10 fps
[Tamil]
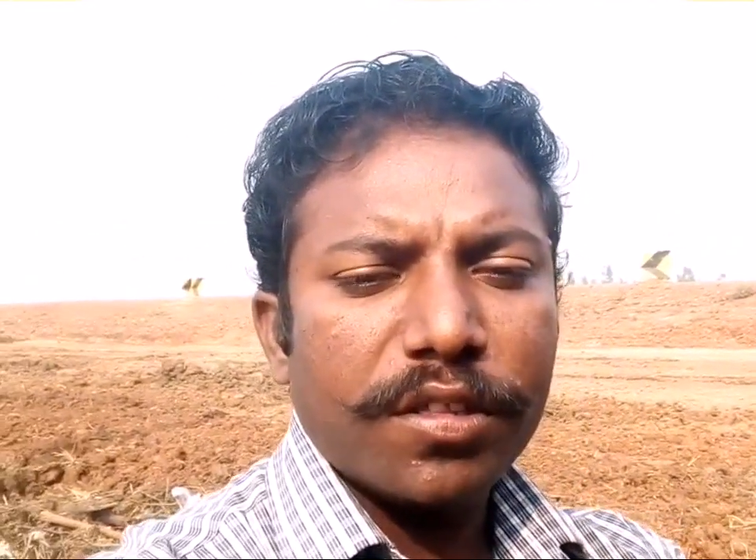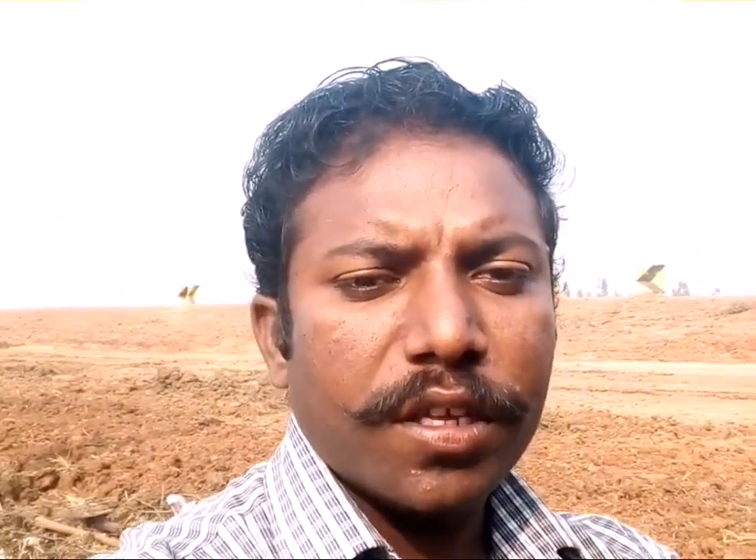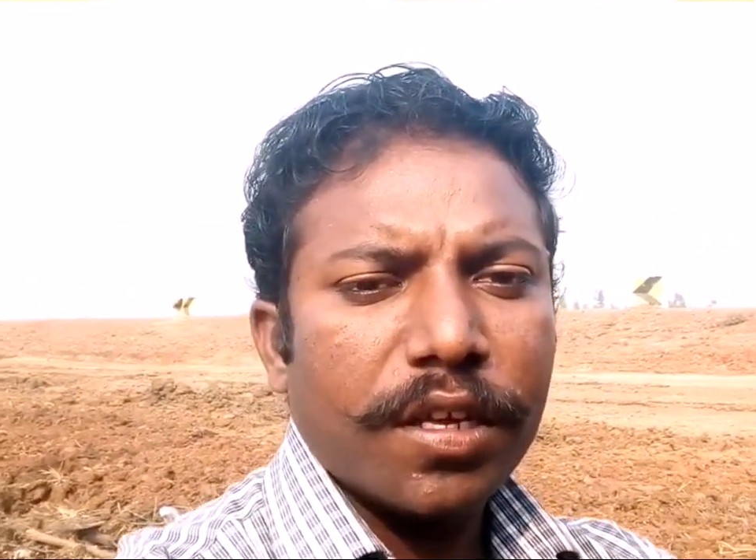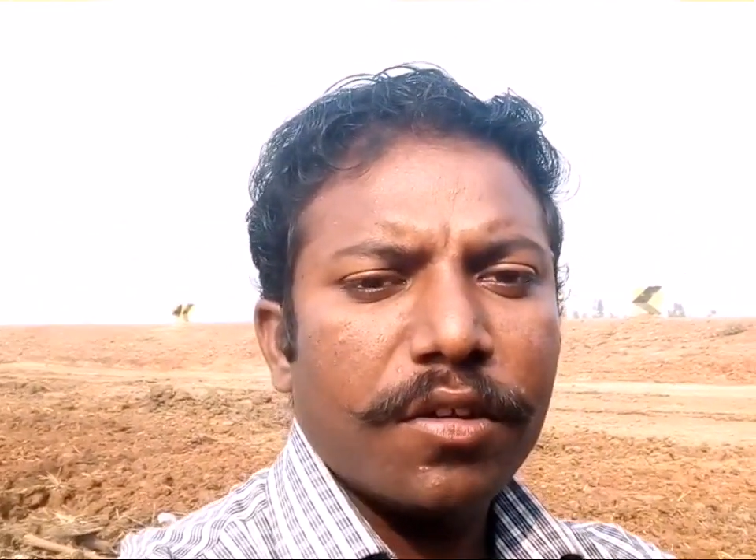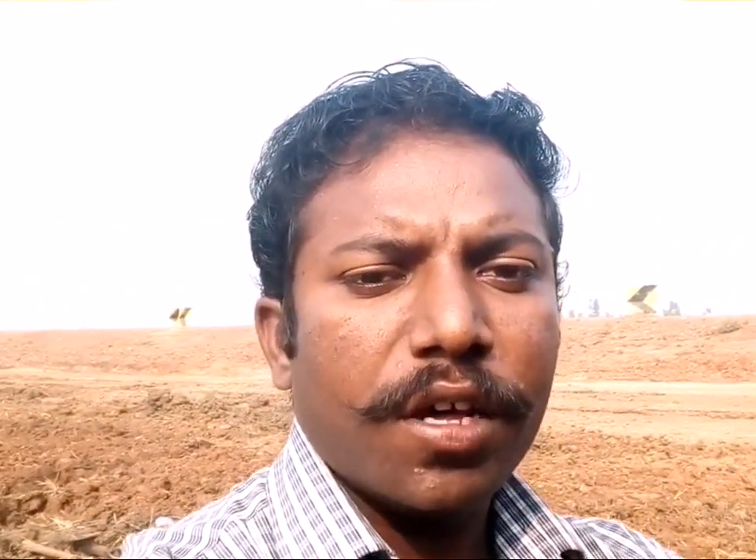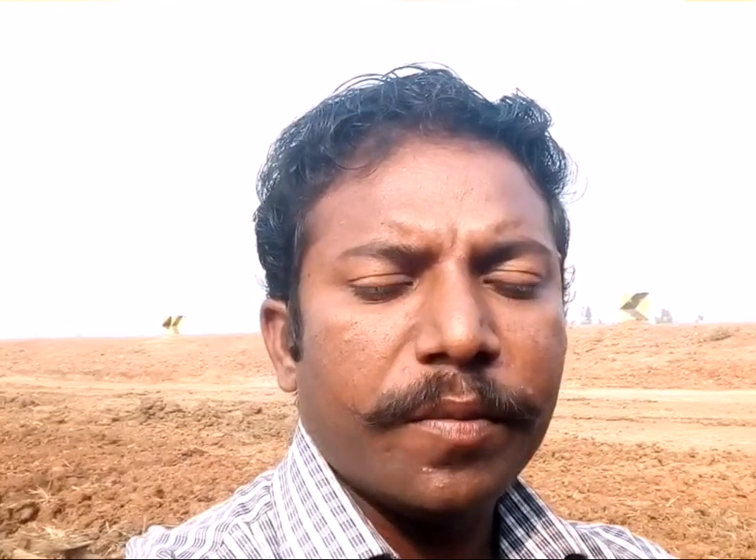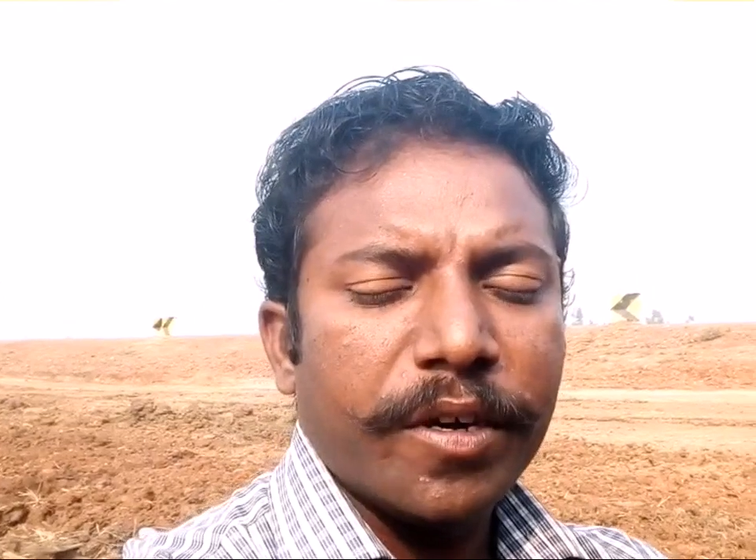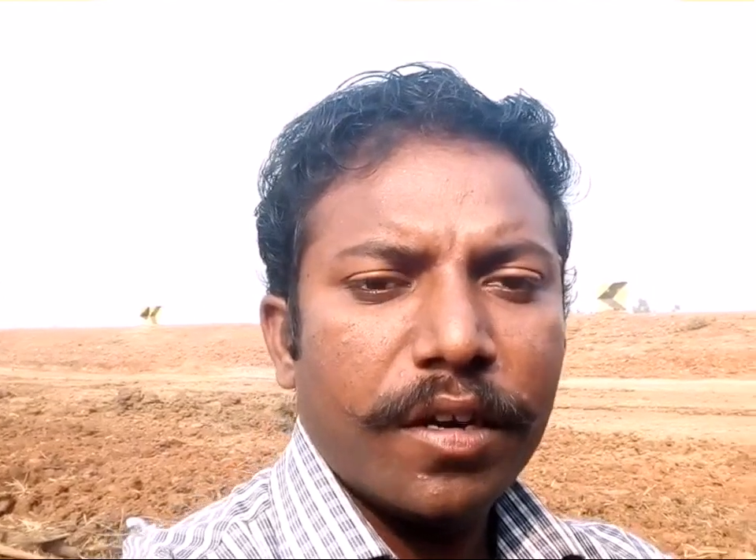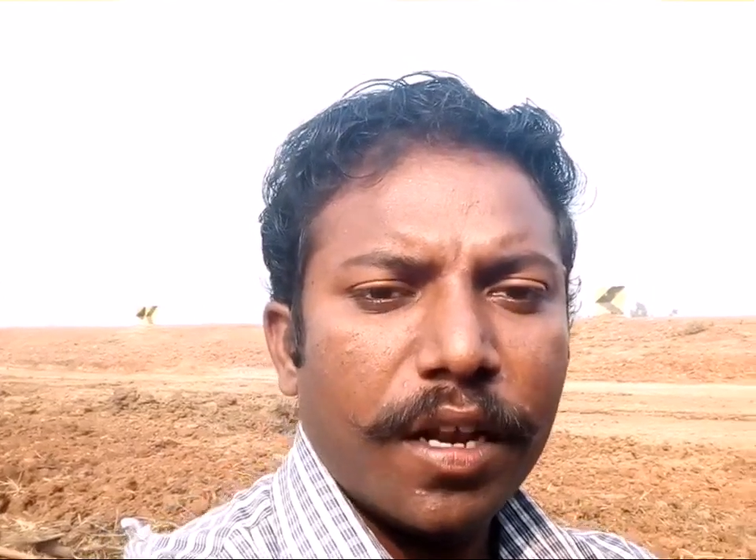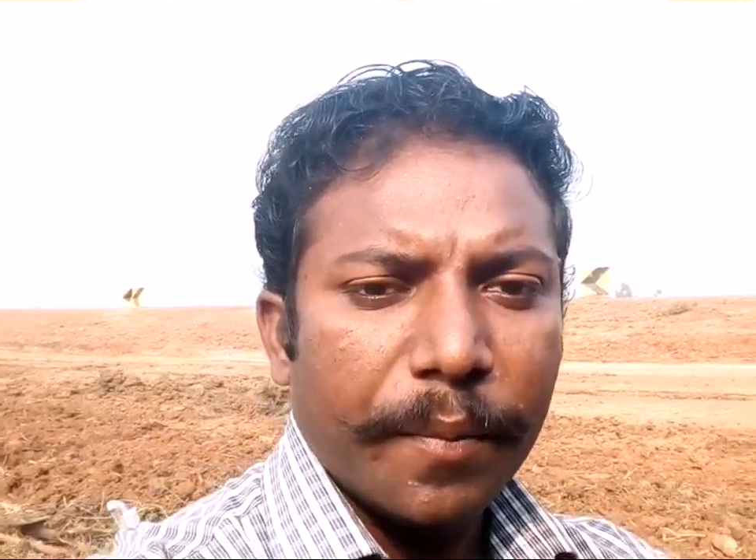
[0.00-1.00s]
வந்து தெரியணும் அது
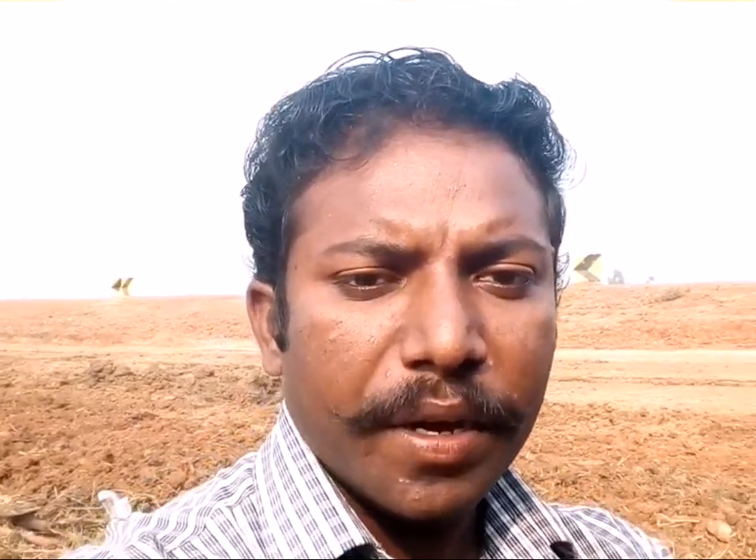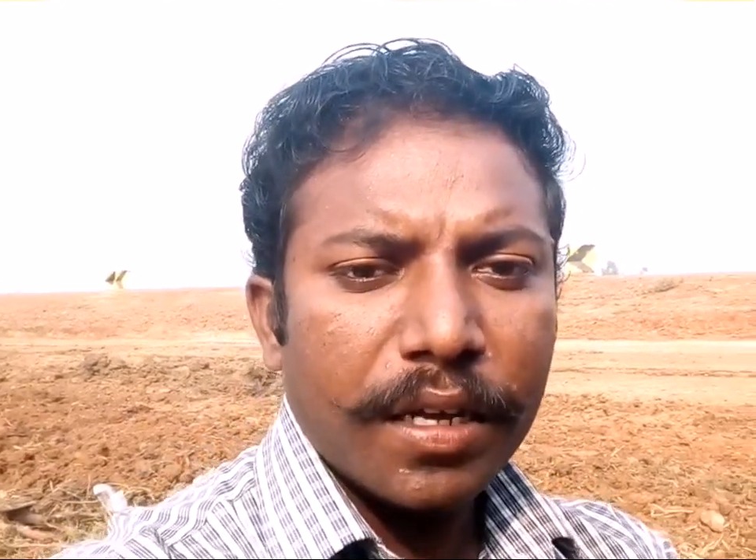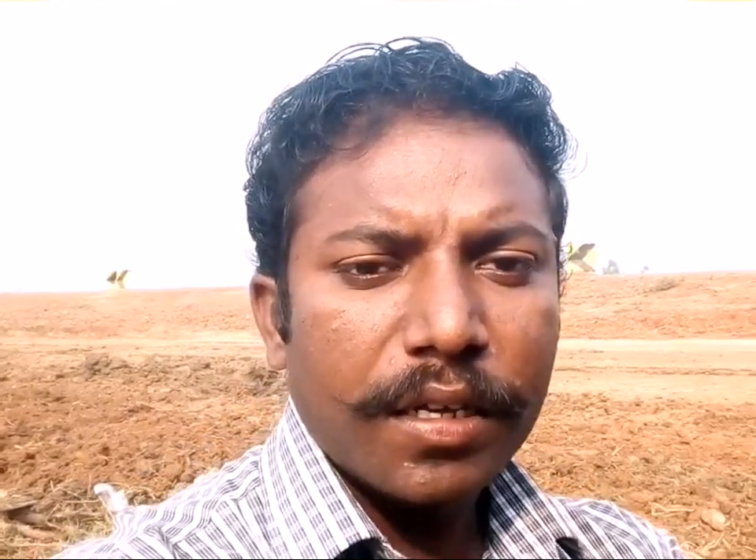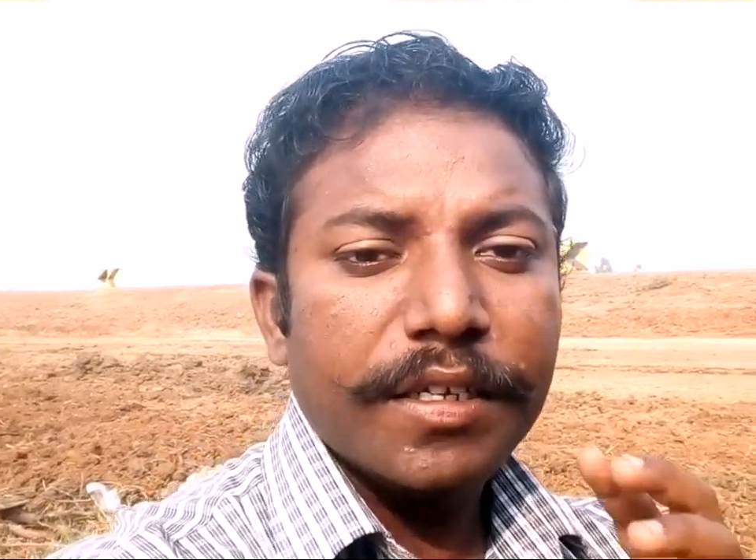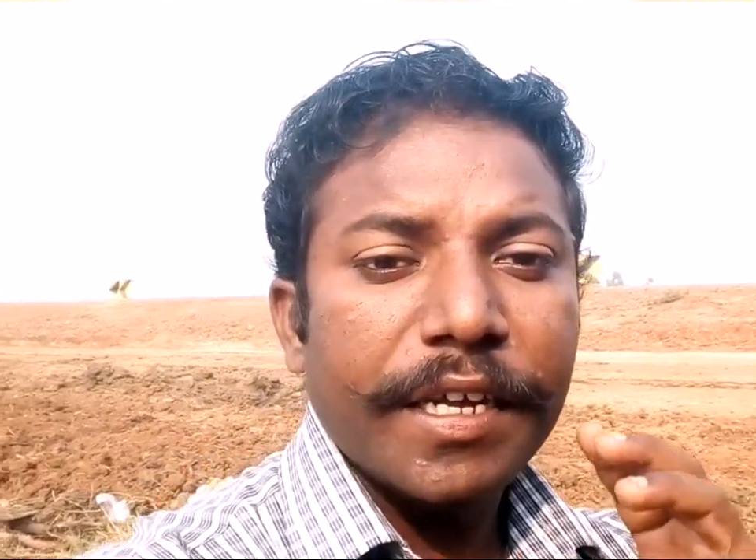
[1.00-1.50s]
மட்டும் இல்லாமல்